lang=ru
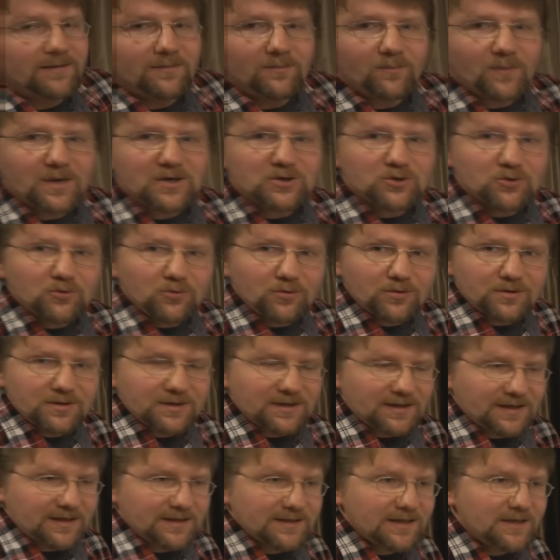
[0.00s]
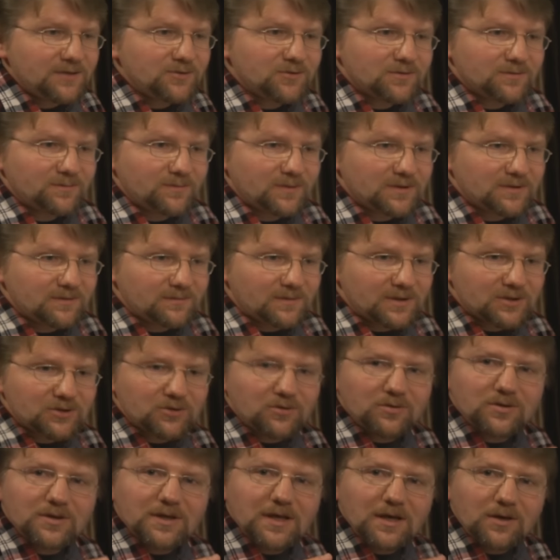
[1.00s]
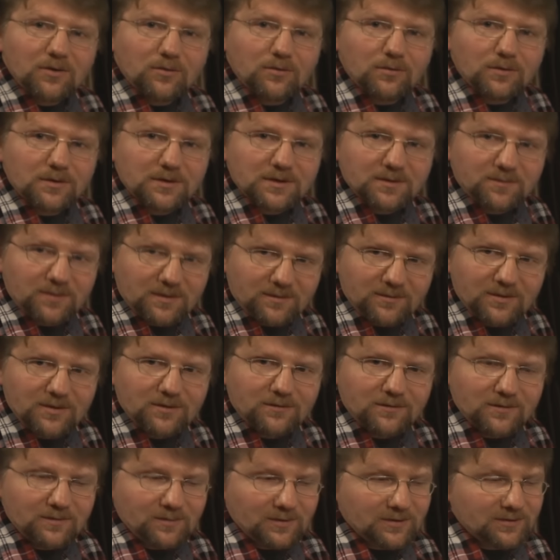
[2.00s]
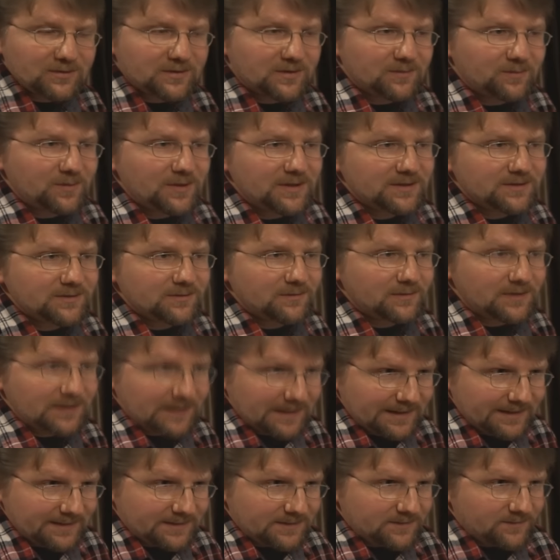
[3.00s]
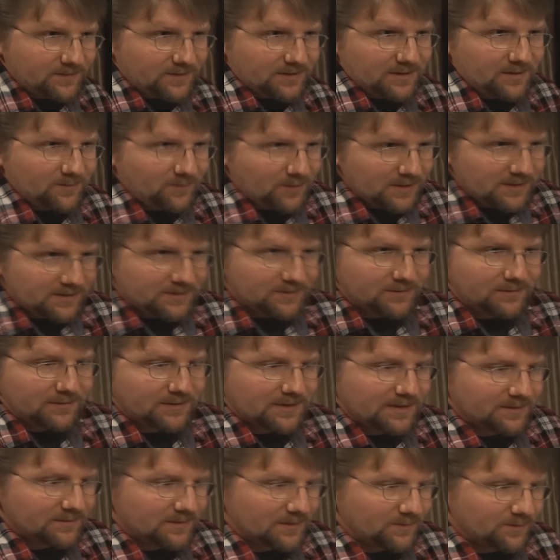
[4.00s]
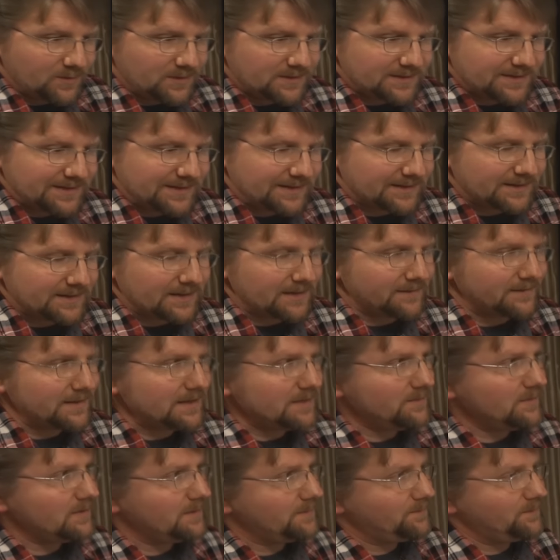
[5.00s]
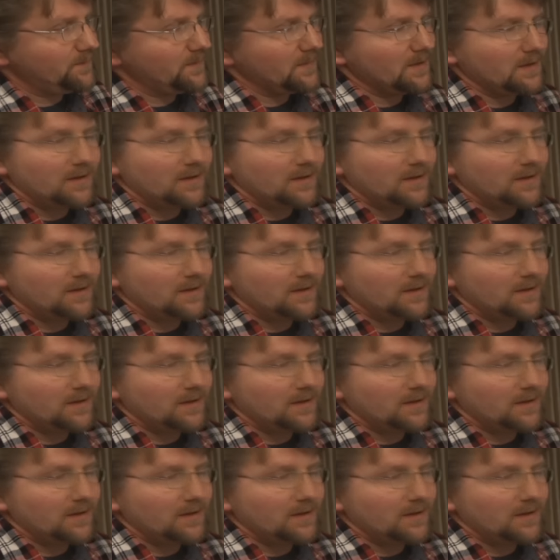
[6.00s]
Мажорный. Когда идет мажорный аккорд, к примеру, вы поете песню, играете, вернее, песню, и там написано словами,